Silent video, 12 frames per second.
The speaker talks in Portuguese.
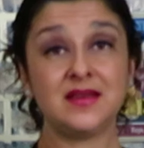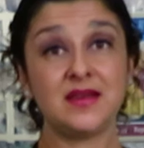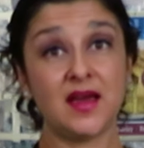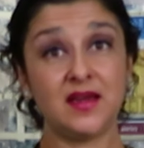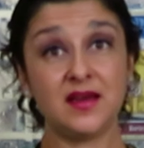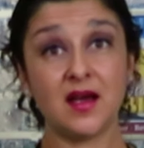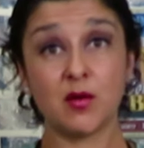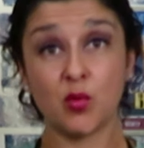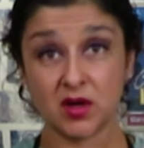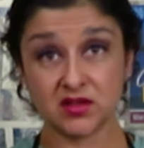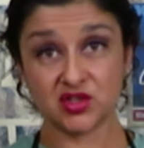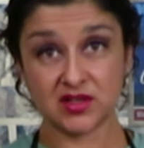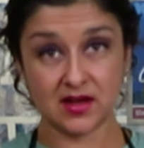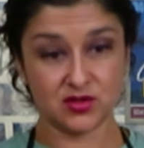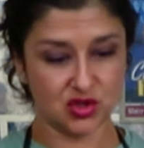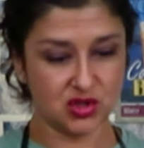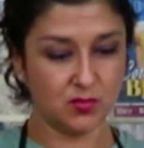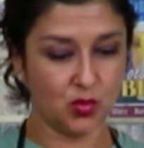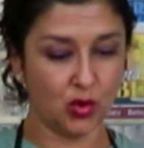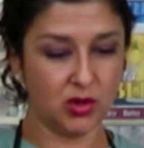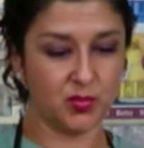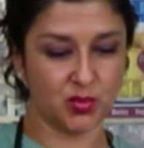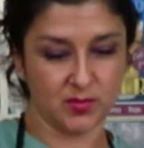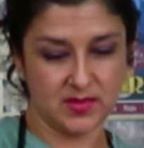E aí a quantidade de
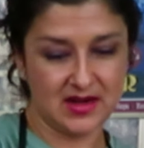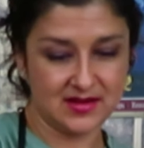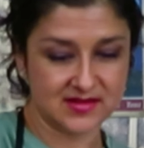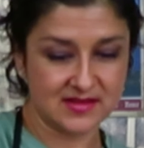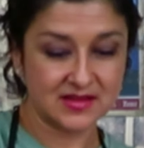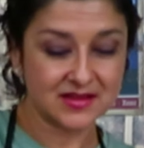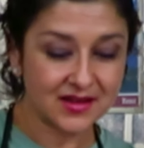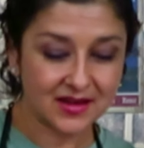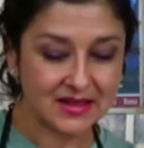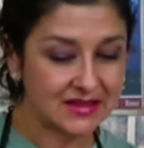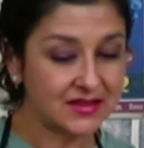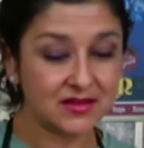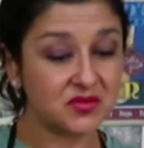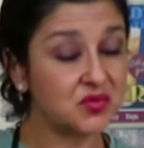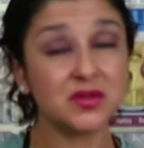molho por massa, aí é o